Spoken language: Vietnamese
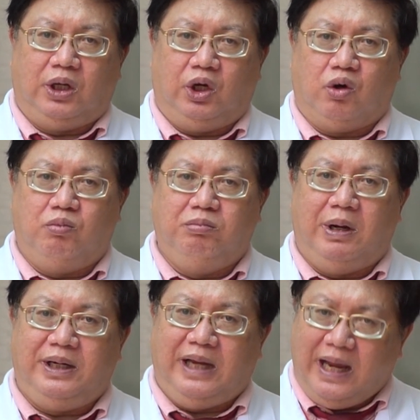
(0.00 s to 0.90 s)
thì cũng
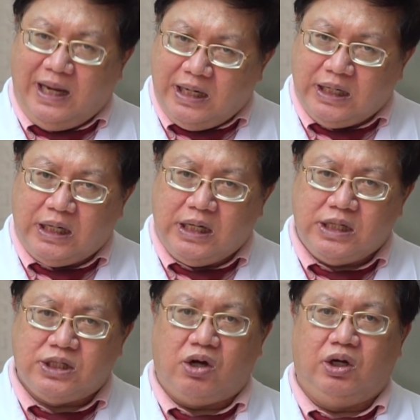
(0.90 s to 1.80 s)
bị nhẹ hơn
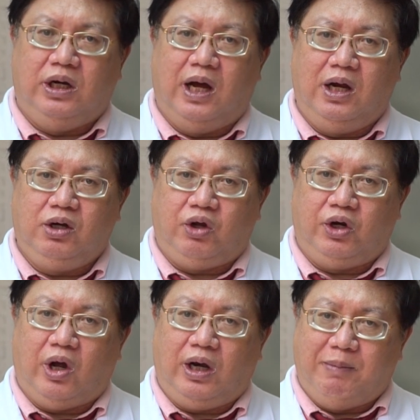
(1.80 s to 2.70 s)
so với người lớn,
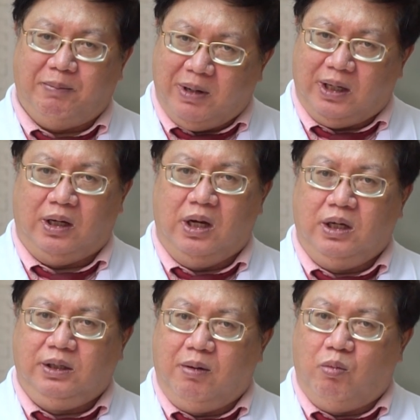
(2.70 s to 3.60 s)
chuyện đó là mình mừng,
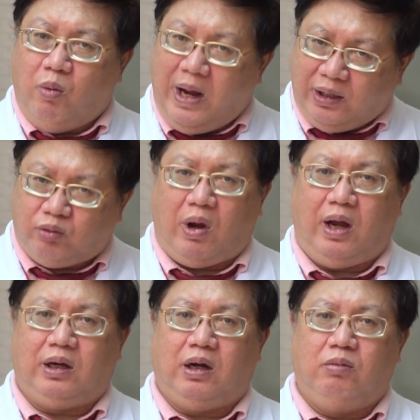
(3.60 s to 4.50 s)
nhưng hoàn
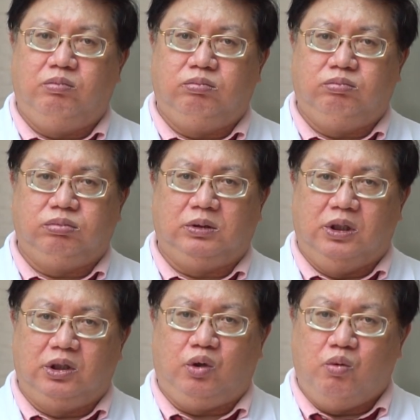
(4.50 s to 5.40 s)
toàn không
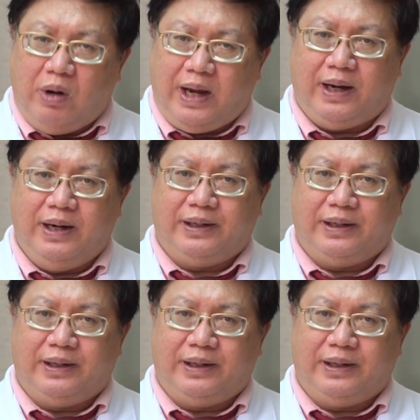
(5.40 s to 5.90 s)
được chủ quan,